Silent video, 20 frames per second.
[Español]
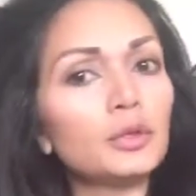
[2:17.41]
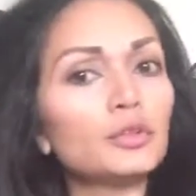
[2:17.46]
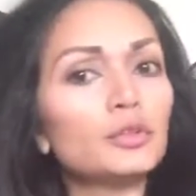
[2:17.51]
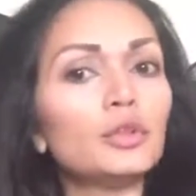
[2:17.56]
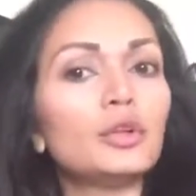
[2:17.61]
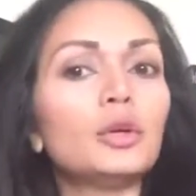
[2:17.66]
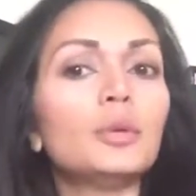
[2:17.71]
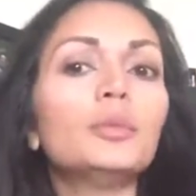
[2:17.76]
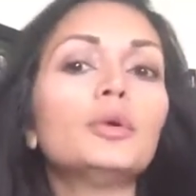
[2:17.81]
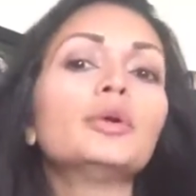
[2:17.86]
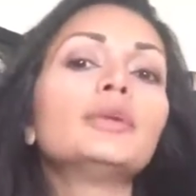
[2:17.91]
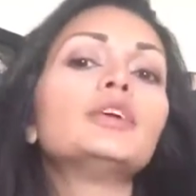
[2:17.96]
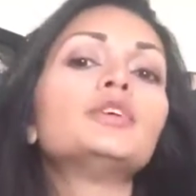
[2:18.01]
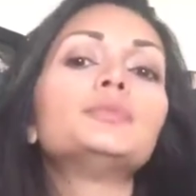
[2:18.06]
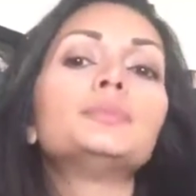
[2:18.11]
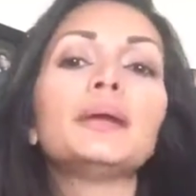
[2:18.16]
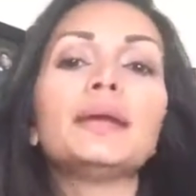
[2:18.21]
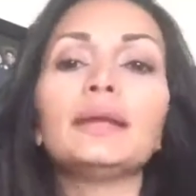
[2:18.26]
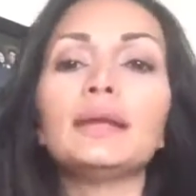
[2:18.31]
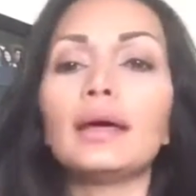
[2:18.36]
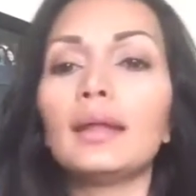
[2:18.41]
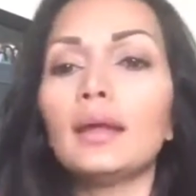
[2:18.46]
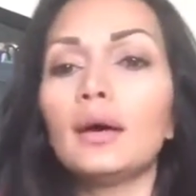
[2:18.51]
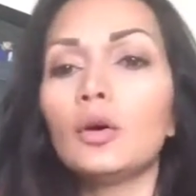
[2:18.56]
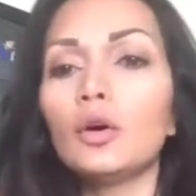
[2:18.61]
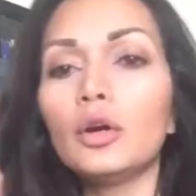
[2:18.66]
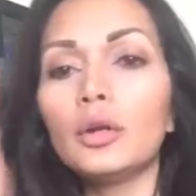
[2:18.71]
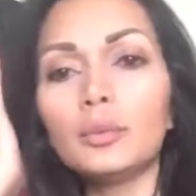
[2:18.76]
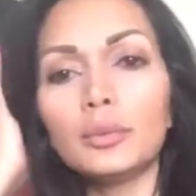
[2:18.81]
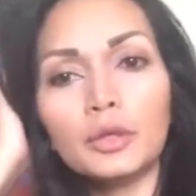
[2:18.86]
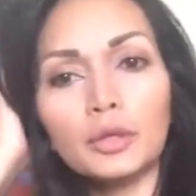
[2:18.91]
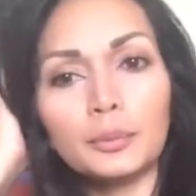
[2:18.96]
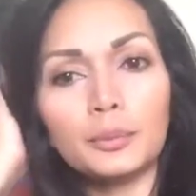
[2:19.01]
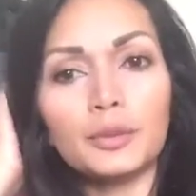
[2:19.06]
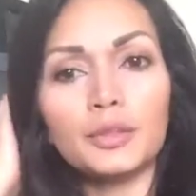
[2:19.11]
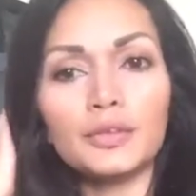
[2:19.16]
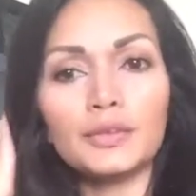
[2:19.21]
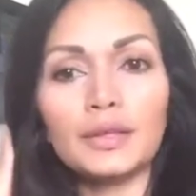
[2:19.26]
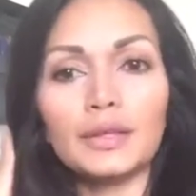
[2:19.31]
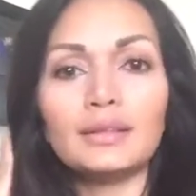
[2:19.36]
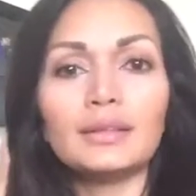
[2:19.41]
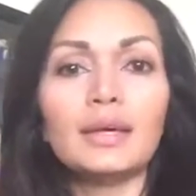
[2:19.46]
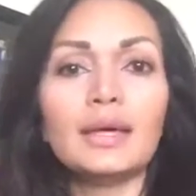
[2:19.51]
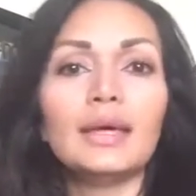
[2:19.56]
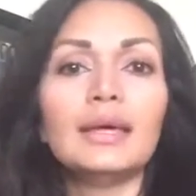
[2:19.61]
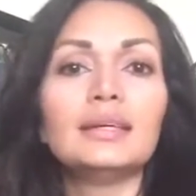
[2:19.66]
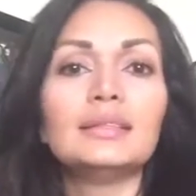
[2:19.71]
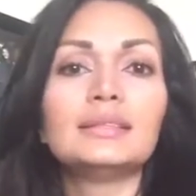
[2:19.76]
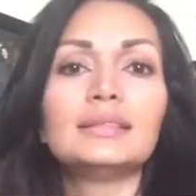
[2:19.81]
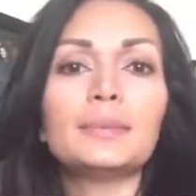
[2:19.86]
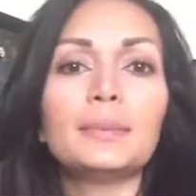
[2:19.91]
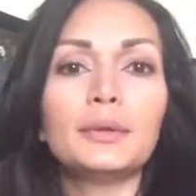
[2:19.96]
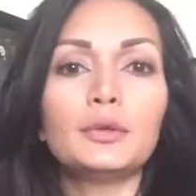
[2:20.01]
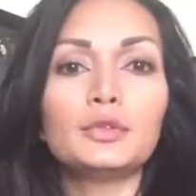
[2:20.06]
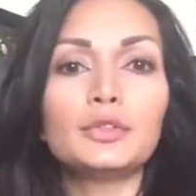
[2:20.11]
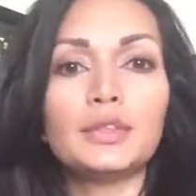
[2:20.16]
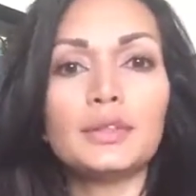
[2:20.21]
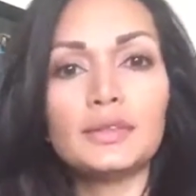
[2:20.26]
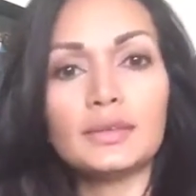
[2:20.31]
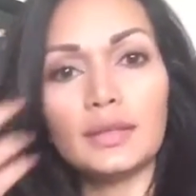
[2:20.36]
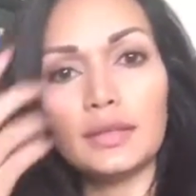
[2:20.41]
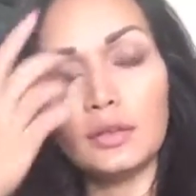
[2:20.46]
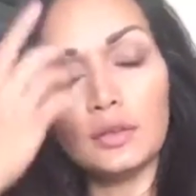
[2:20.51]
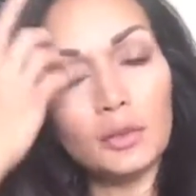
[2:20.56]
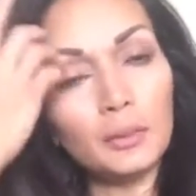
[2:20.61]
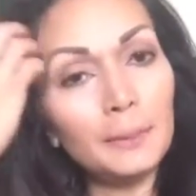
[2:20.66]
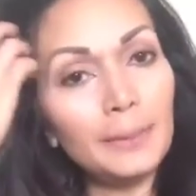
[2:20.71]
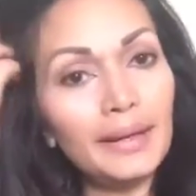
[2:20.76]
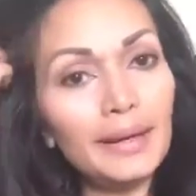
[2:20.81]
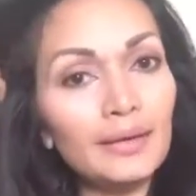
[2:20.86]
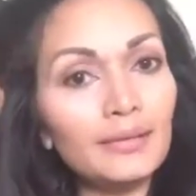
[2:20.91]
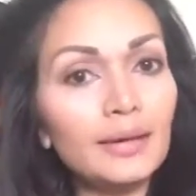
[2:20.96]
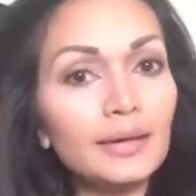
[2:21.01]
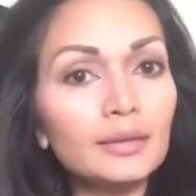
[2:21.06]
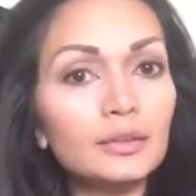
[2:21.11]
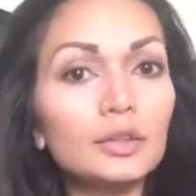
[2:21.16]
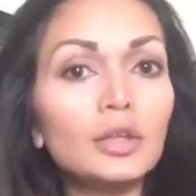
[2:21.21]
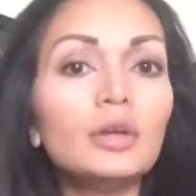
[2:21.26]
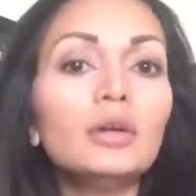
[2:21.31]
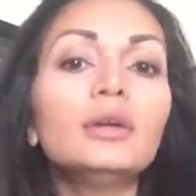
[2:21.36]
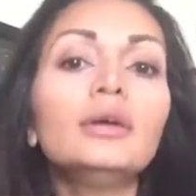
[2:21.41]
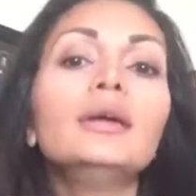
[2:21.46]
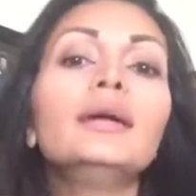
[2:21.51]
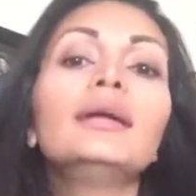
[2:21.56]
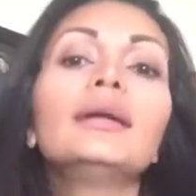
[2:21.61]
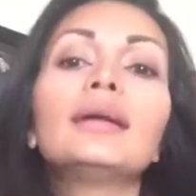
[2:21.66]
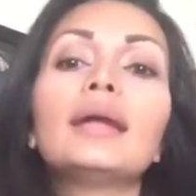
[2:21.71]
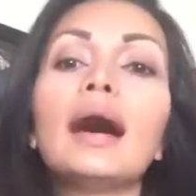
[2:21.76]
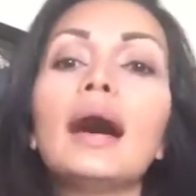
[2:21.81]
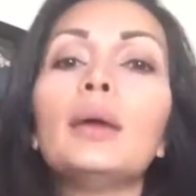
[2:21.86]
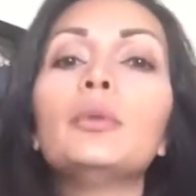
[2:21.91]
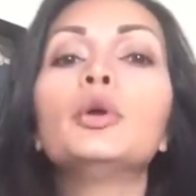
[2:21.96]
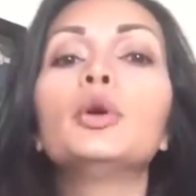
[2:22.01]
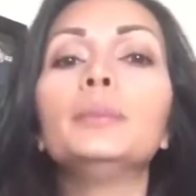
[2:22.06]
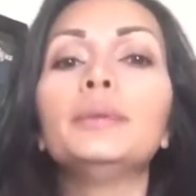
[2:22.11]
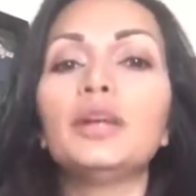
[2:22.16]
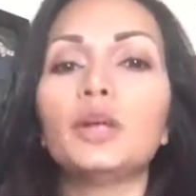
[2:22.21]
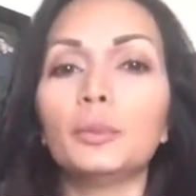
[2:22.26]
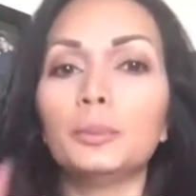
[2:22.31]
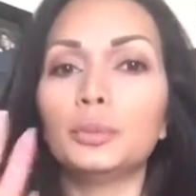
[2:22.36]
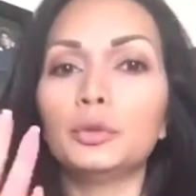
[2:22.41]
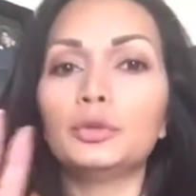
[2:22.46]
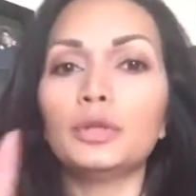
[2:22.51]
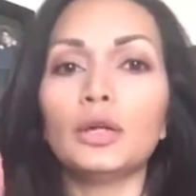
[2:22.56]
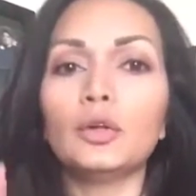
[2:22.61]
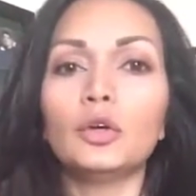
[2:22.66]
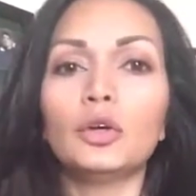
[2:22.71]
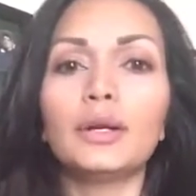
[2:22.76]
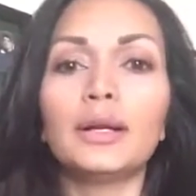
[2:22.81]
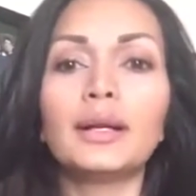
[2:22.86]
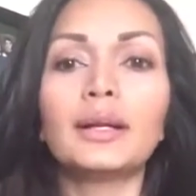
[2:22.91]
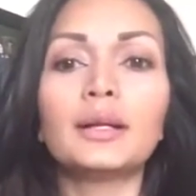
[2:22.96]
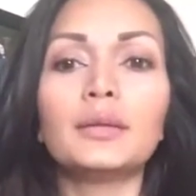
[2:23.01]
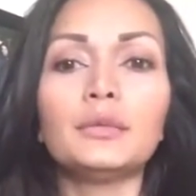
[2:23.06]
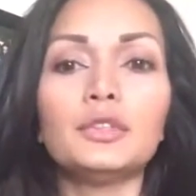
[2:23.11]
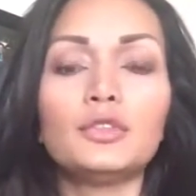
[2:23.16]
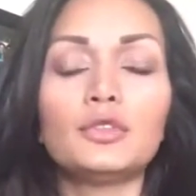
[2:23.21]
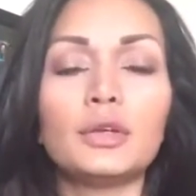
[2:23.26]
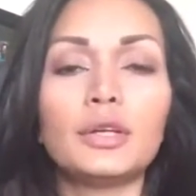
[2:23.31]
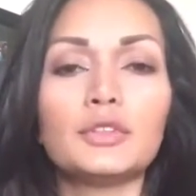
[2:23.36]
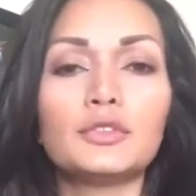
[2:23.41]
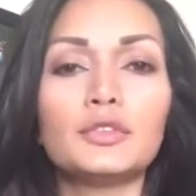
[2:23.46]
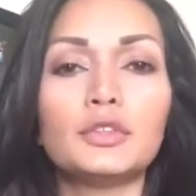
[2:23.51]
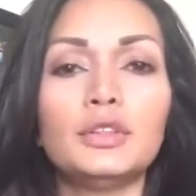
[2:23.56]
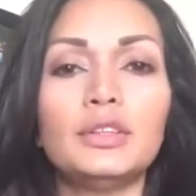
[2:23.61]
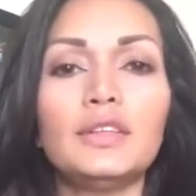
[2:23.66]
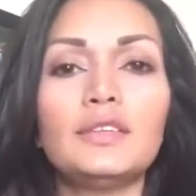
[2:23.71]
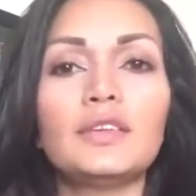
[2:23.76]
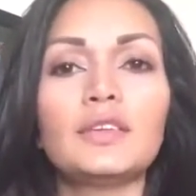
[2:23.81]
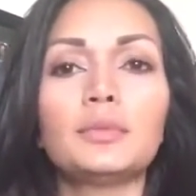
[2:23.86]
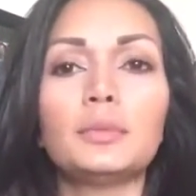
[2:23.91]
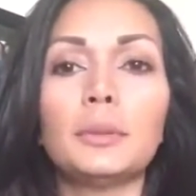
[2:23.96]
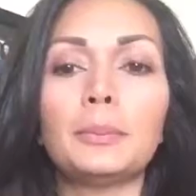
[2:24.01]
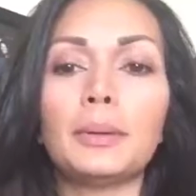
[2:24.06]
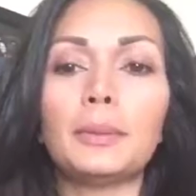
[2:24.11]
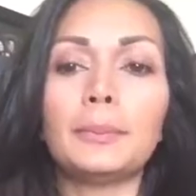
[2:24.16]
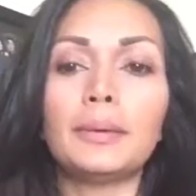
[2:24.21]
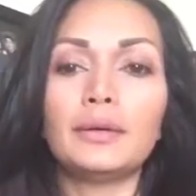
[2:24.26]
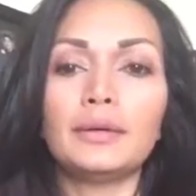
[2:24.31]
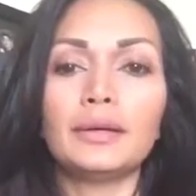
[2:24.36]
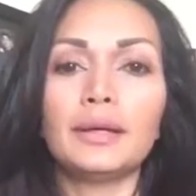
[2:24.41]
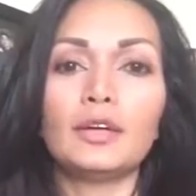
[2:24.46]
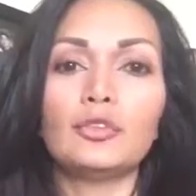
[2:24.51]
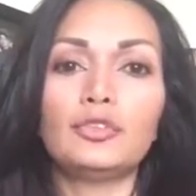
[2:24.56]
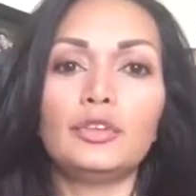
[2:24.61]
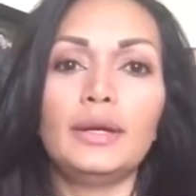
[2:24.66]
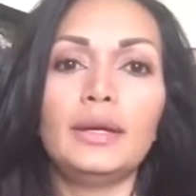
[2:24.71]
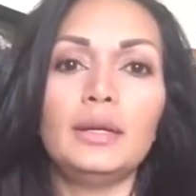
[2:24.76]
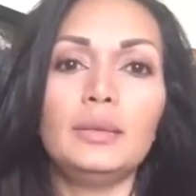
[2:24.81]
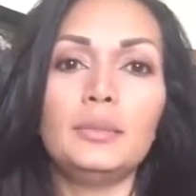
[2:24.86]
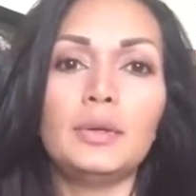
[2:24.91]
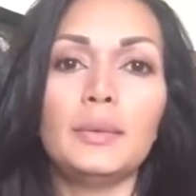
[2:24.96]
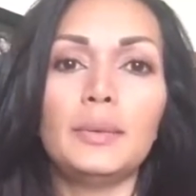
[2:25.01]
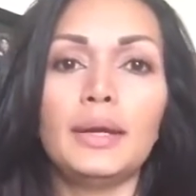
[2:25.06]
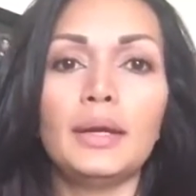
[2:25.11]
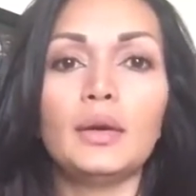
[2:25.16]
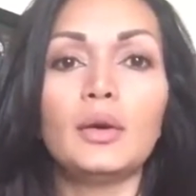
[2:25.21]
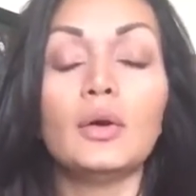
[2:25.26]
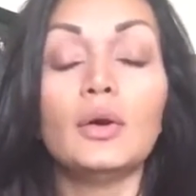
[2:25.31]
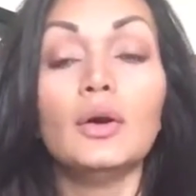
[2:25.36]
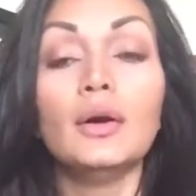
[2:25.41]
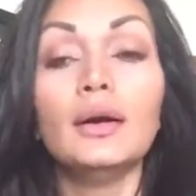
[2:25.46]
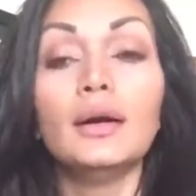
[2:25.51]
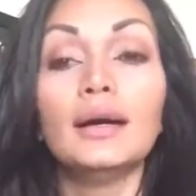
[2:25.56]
Estoy como despeinada hoy. Bueno, pero es que sepan ustedes que yo me levanto abro mi computadora, reviso las noticias, me preparo el café y me vengo.